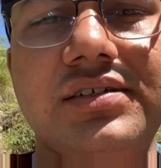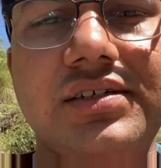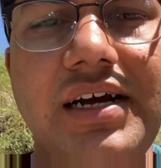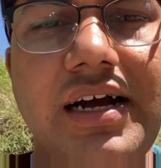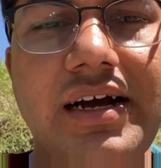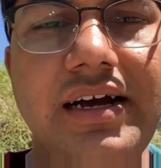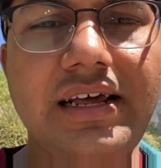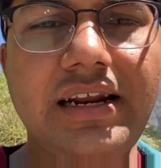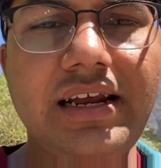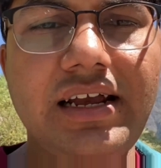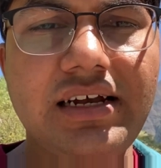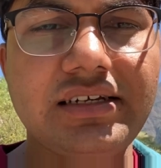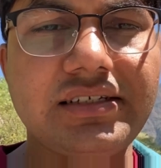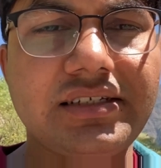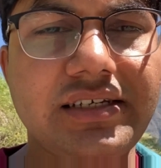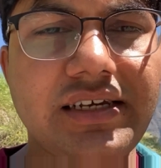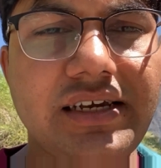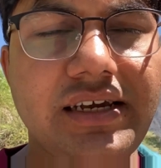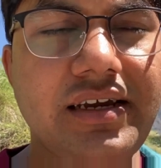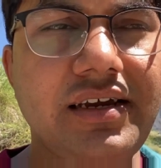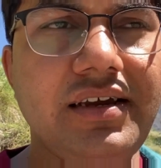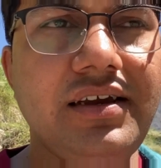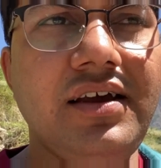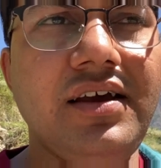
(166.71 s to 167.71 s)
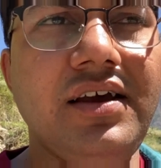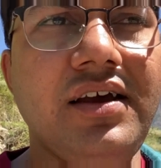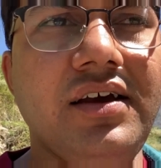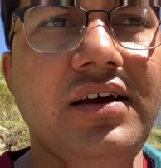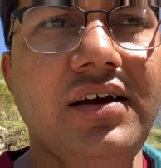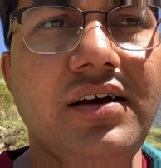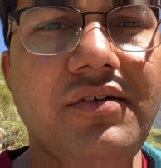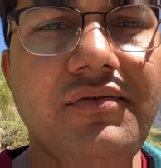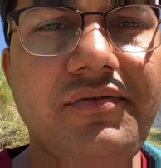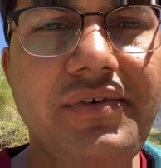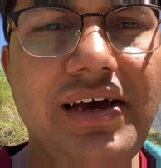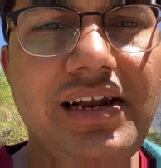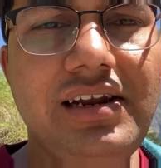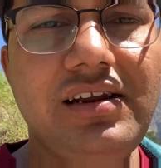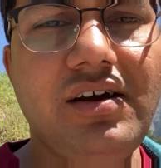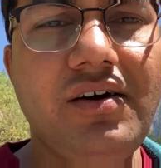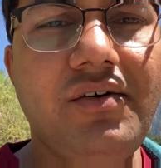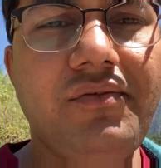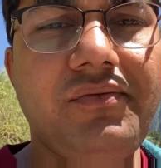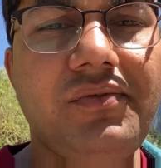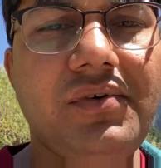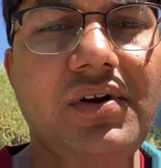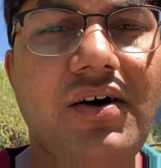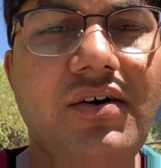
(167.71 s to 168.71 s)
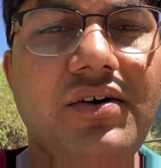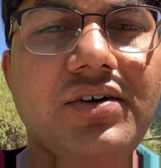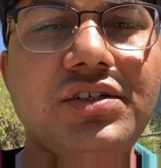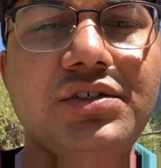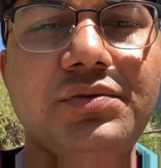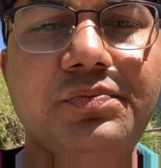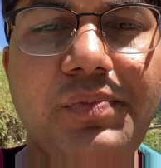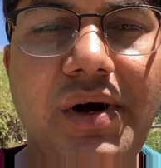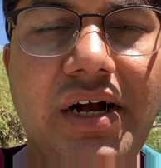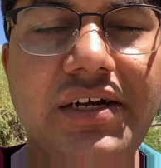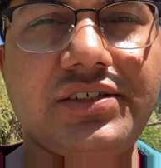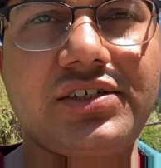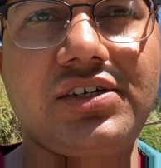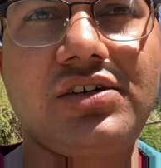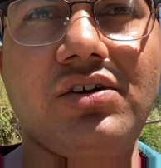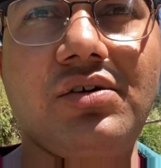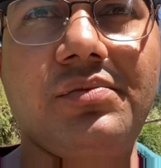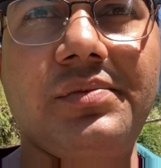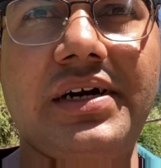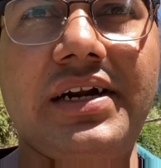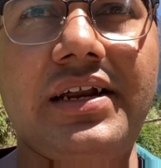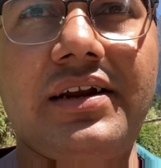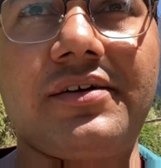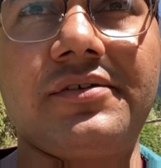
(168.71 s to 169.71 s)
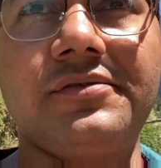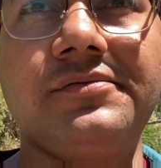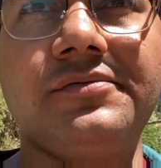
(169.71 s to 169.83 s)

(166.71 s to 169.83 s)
गंगरिया से वैली ऑफ फ्लावर्स पाँच किलोमीटर